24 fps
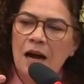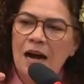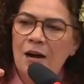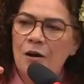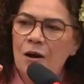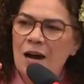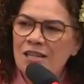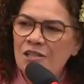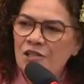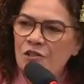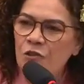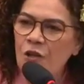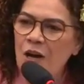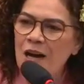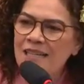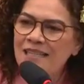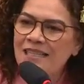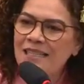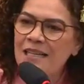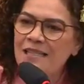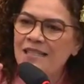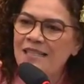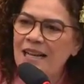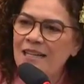as
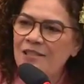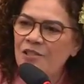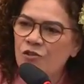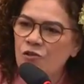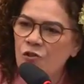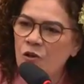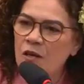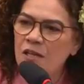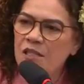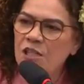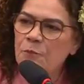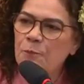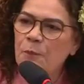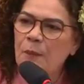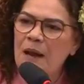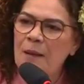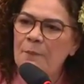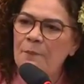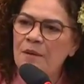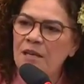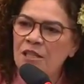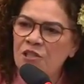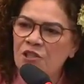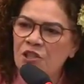nossas ações para
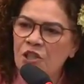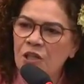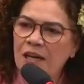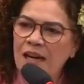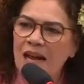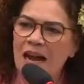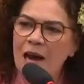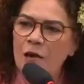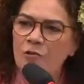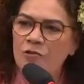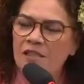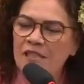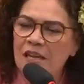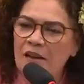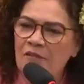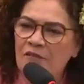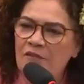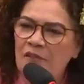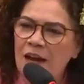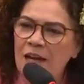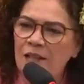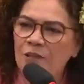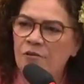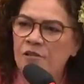mitigar os
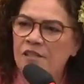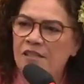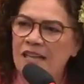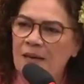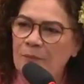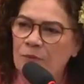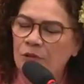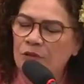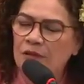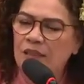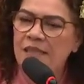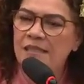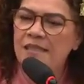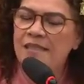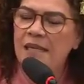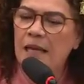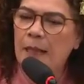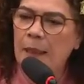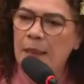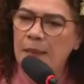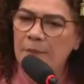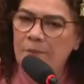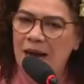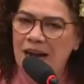efeitos da mudança
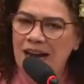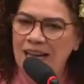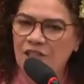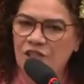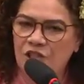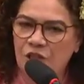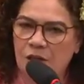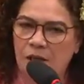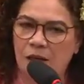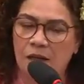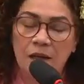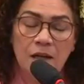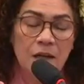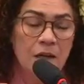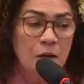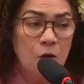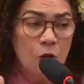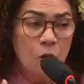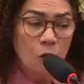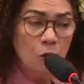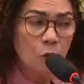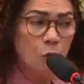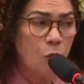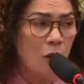climática,
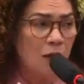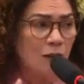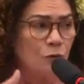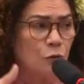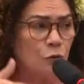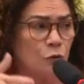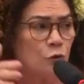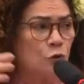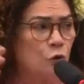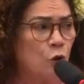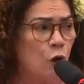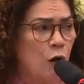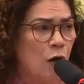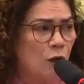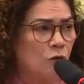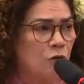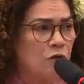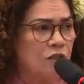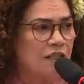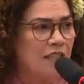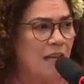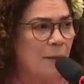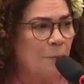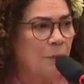quando
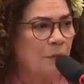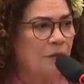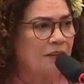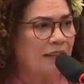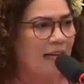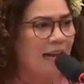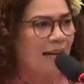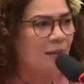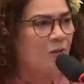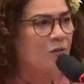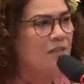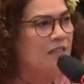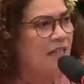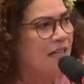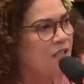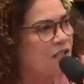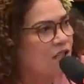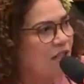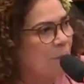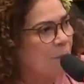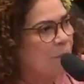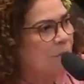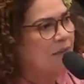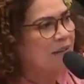todos os deputados e as
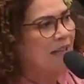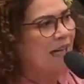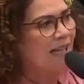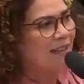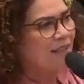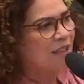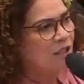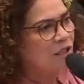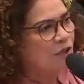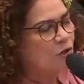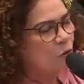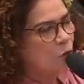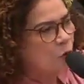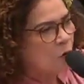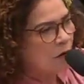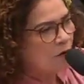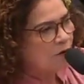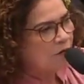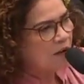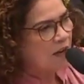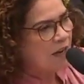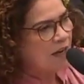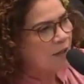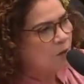deputadas do
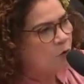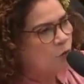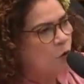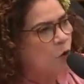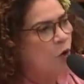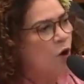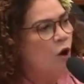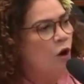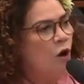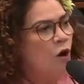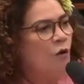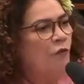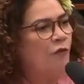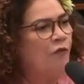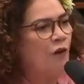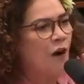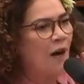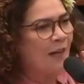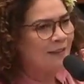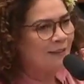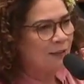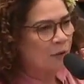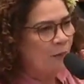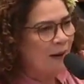governo
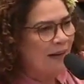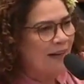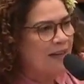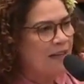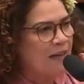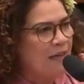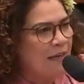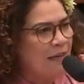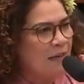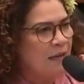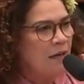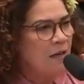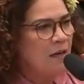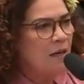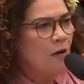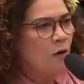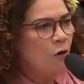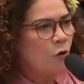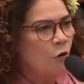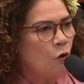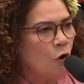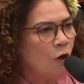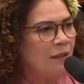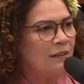votam aqui
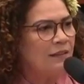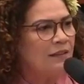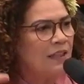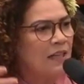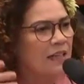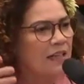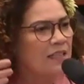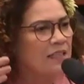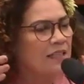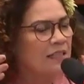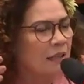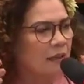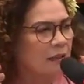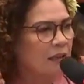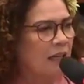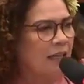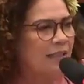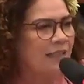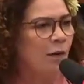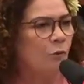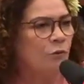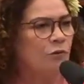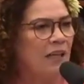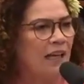contra que se
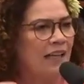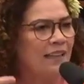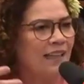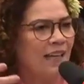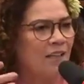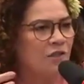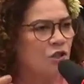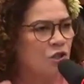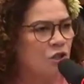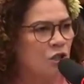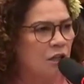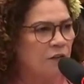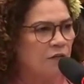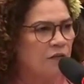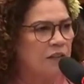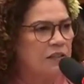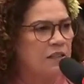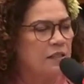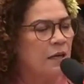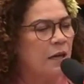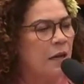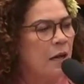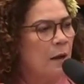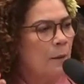tenha
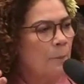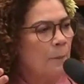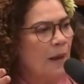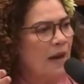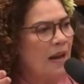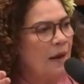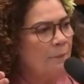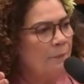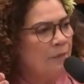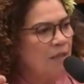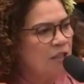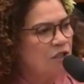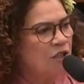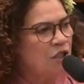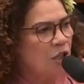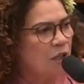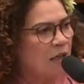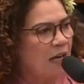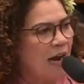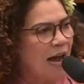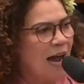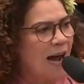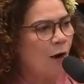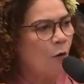alternativas para
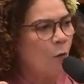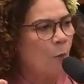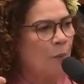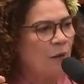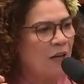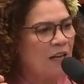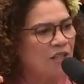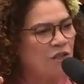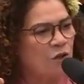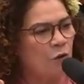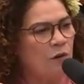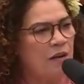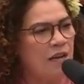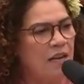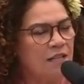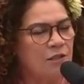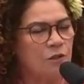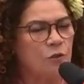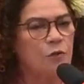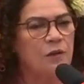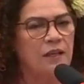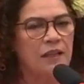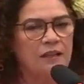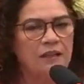mitigar o
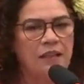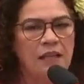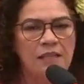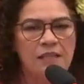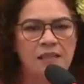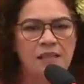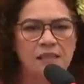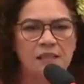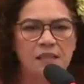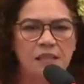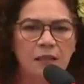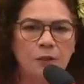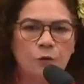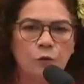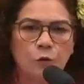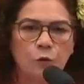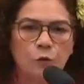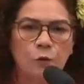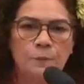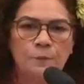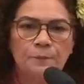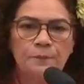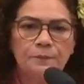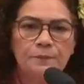prejuízo que tem
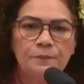sido